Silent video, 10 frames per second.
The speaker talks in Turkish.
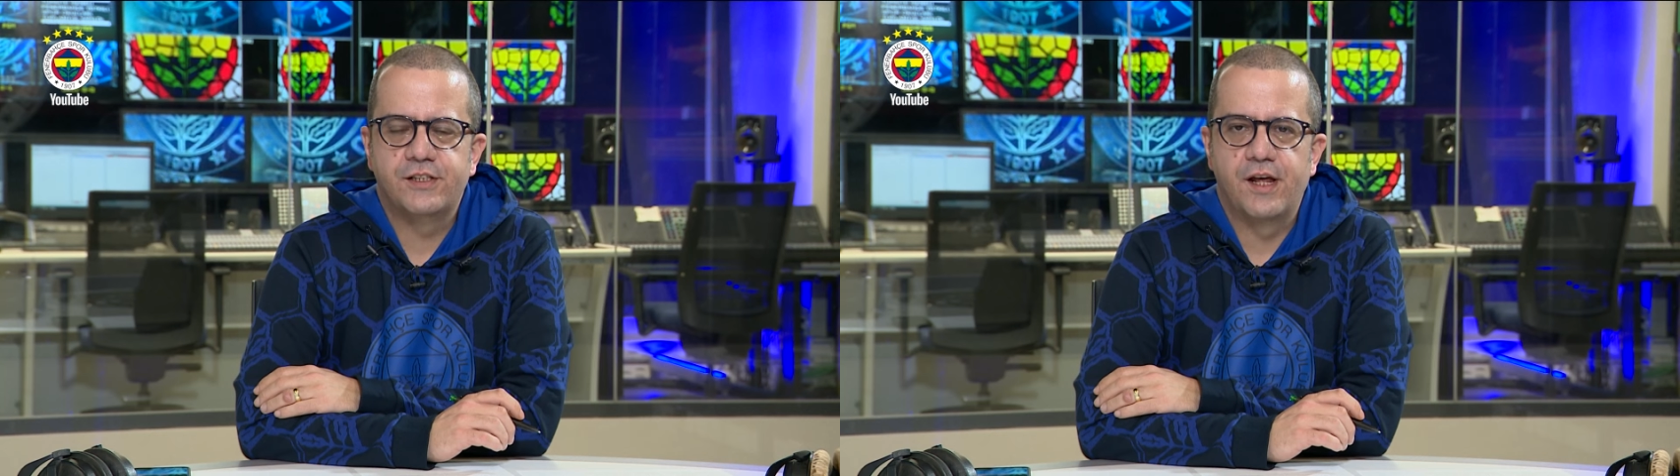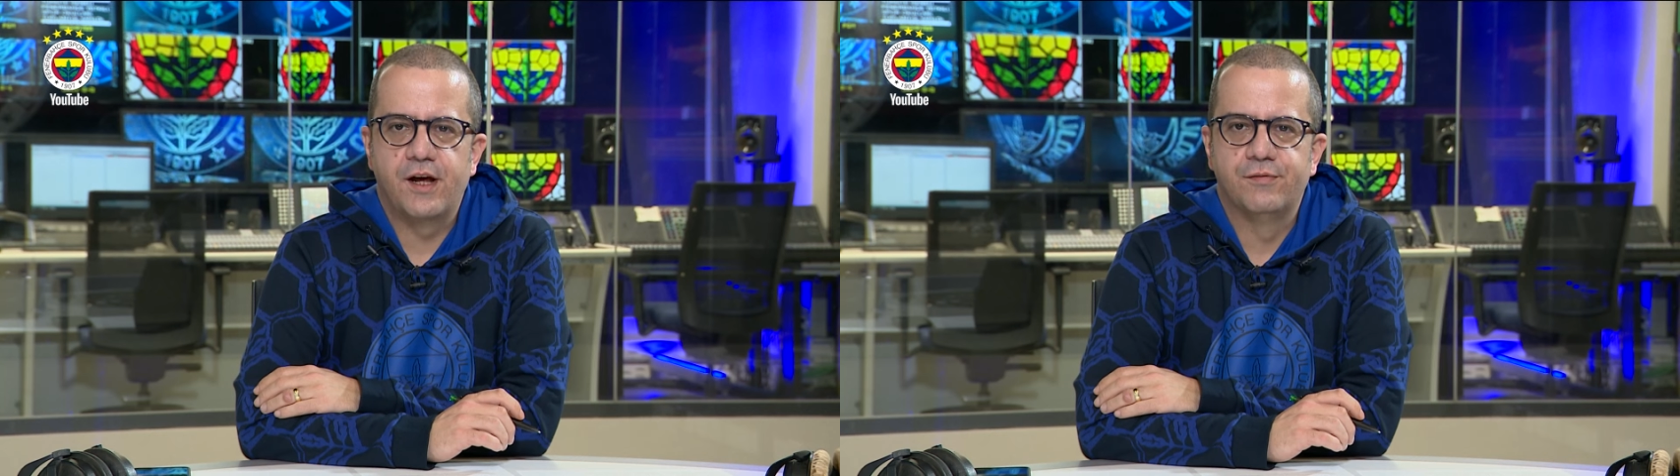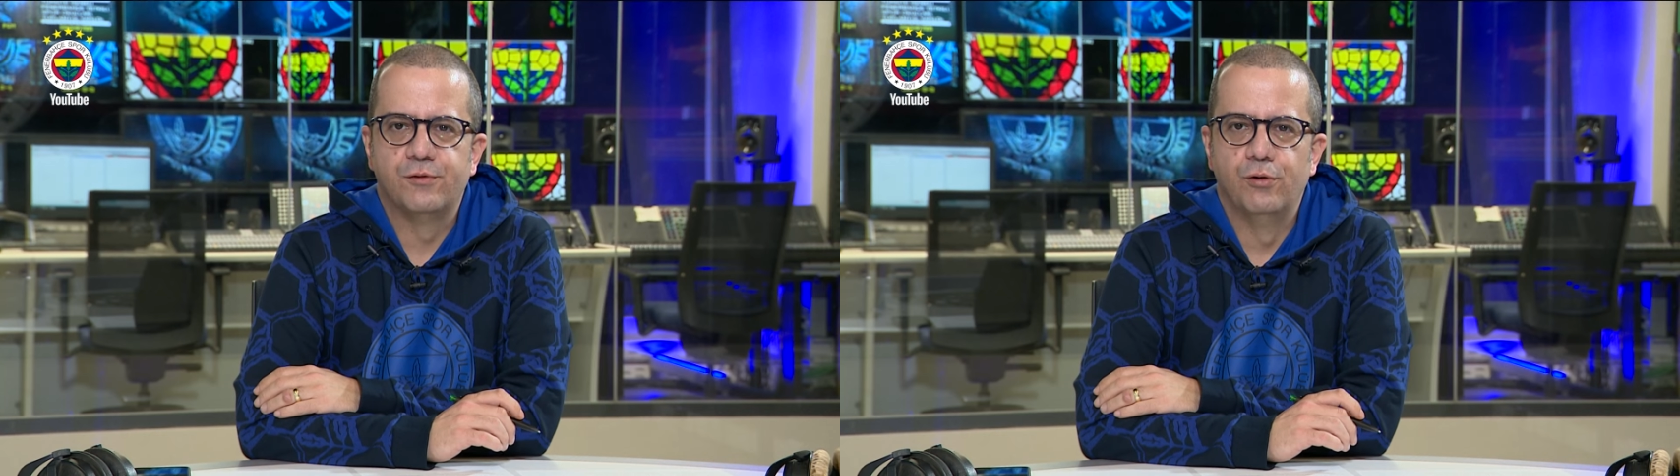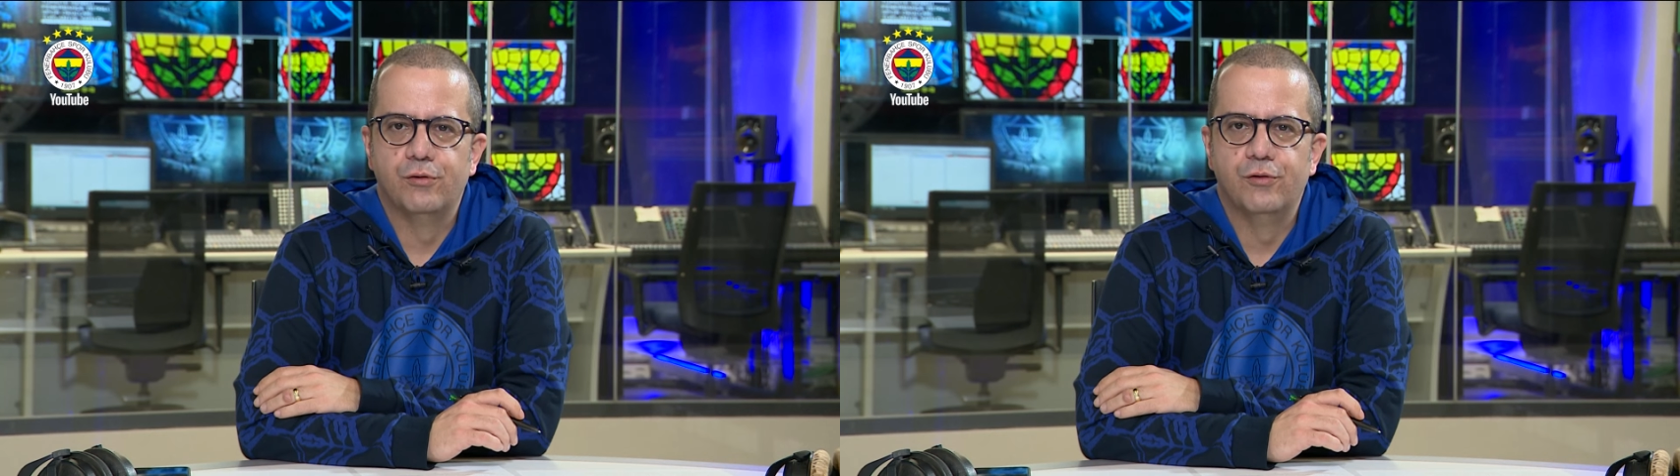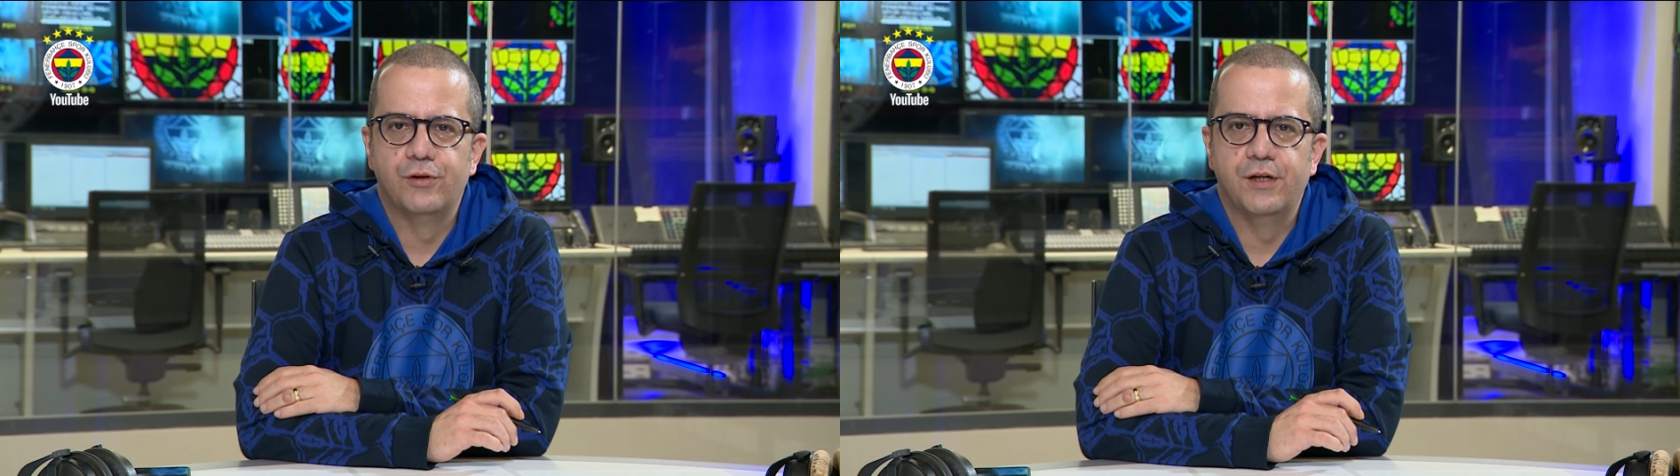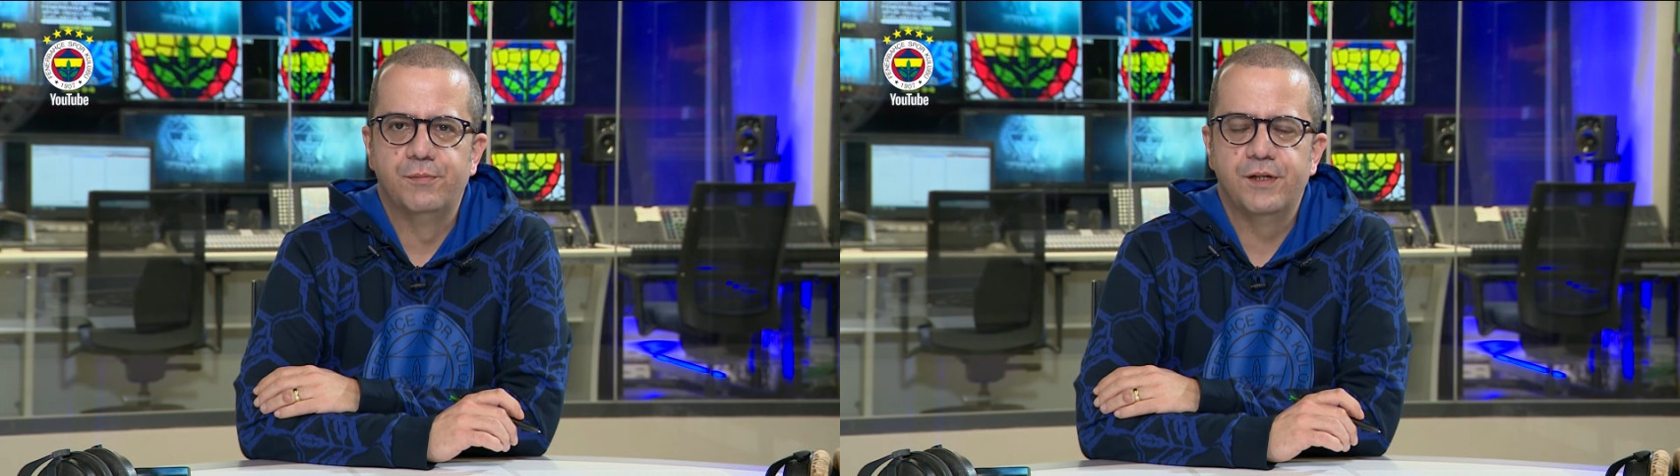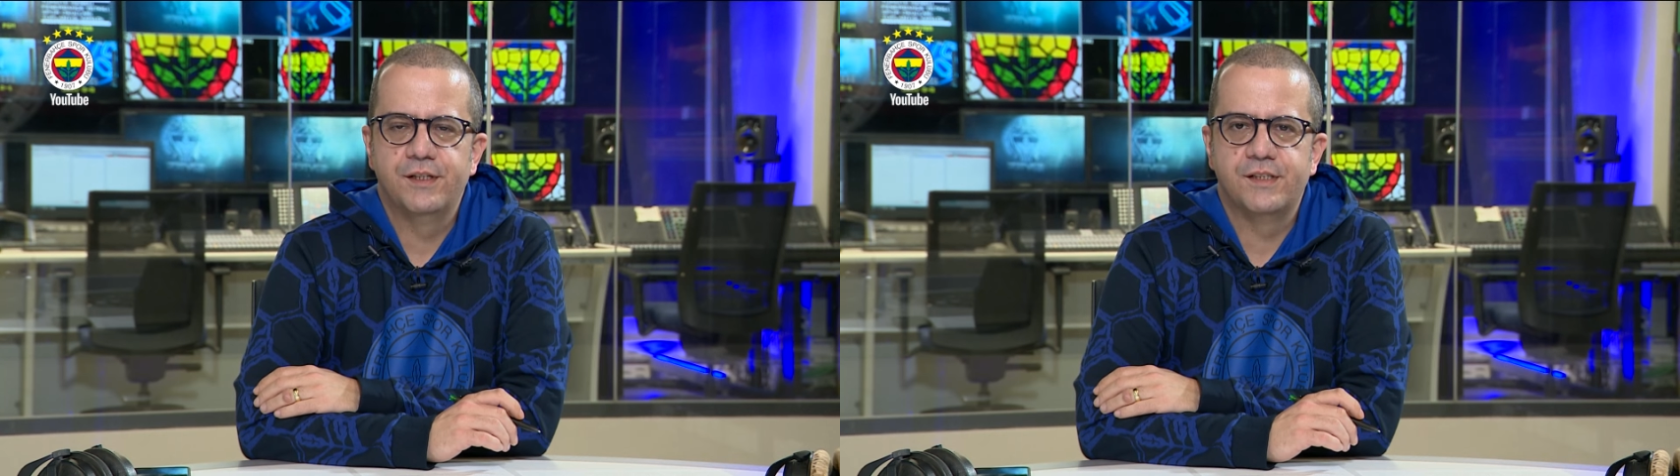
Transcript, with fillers: Her hafta olduğu gibi